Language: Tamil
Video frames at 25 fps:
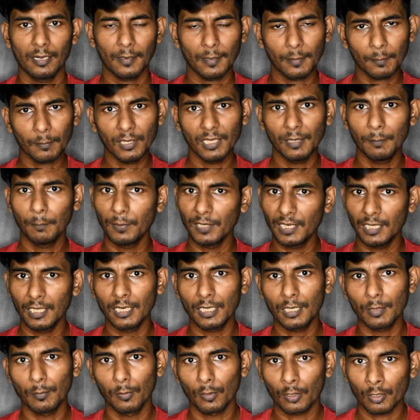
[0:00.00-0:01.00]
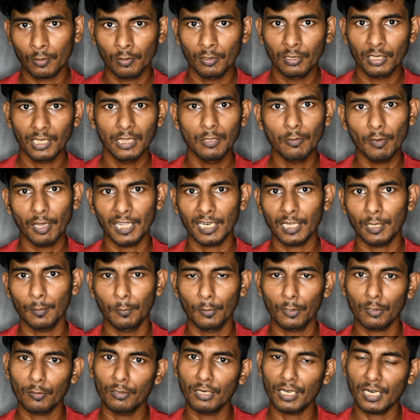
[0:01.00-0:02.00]
நம்ம இப்படி இருக்க போகிறோம் இதுவாக இருக்க
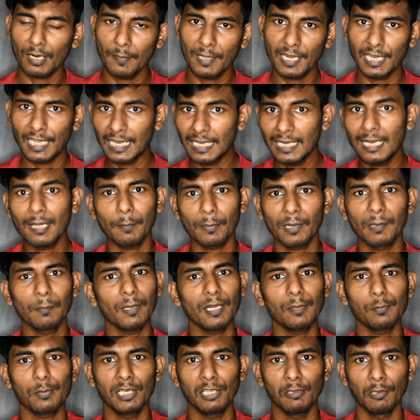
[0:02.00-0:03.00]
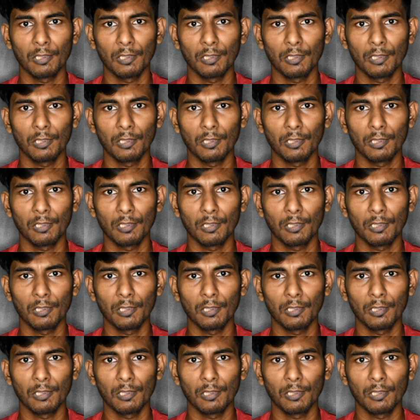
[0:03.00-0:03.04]
போகிறோன்ற மாதிரி எல்லாம் ப்ரிப்பேர் பண்ணி